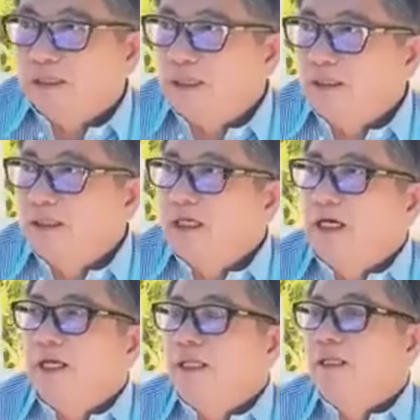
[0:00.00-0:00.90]
và
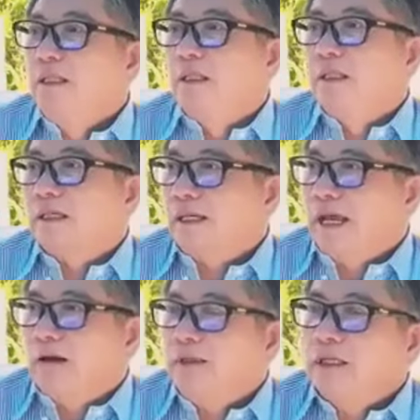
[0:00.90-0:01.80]
người cái
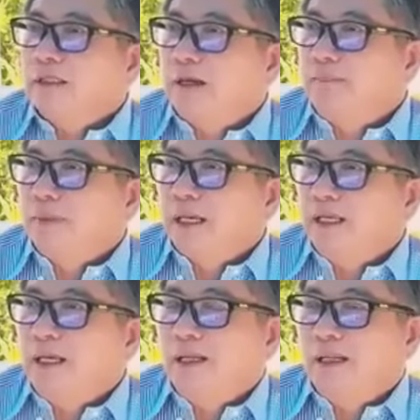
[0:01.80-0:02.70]
đạo thiên tâm
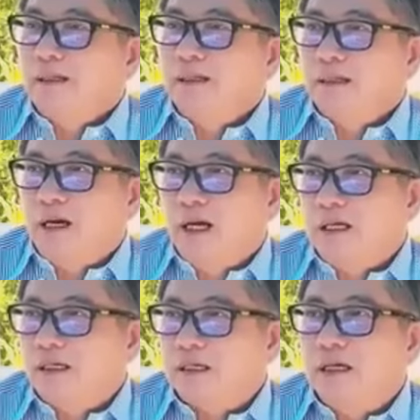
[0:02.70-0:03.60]
này á, à, nó có
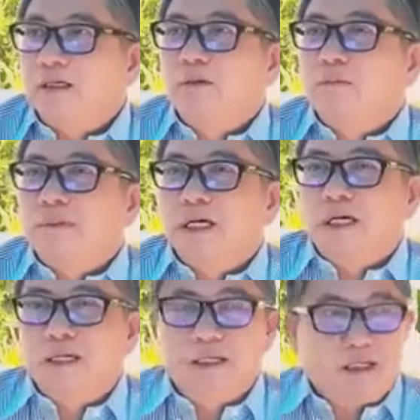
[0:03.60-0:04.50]
ở, ở cung
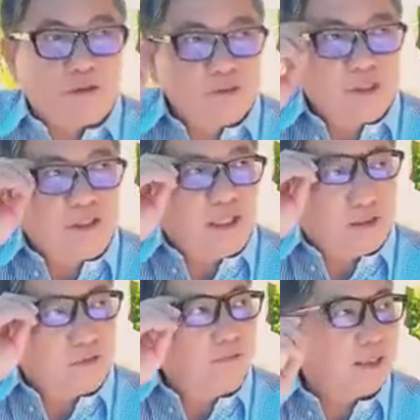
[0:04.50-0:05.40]
trời đâu xuất
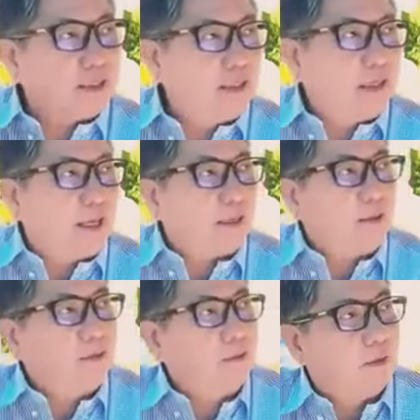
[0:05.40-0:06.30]
thiên của phật di lạc
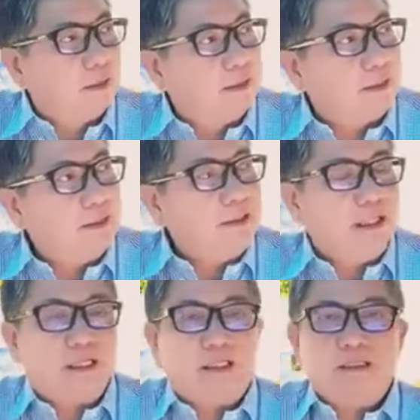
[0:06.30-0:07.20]
sư là người thứ
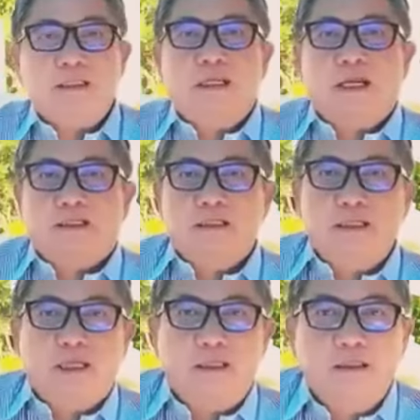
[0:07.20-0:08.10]
nhì di lạc thứ
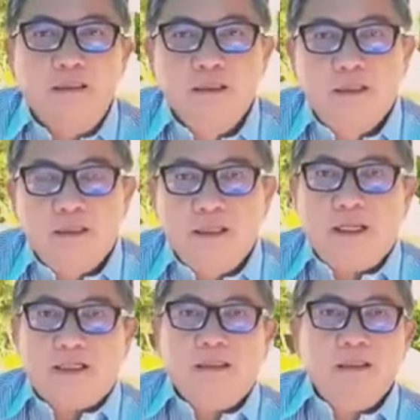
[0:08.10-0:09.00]
nhì di
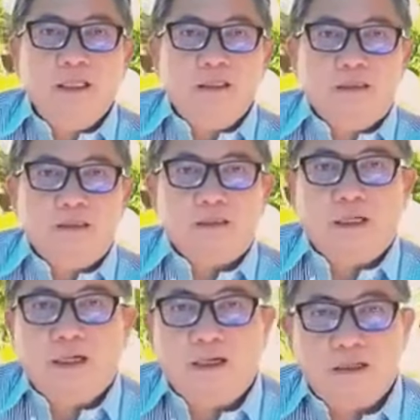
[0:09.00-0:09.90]
lạc thứ nhất
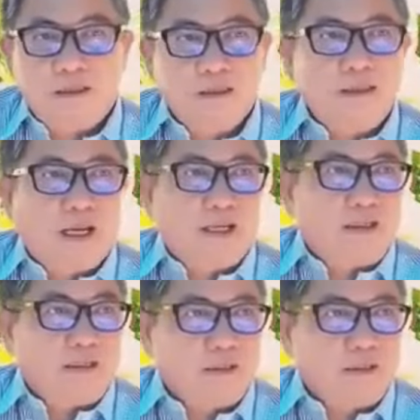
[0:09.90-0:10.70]
đó là đức thầy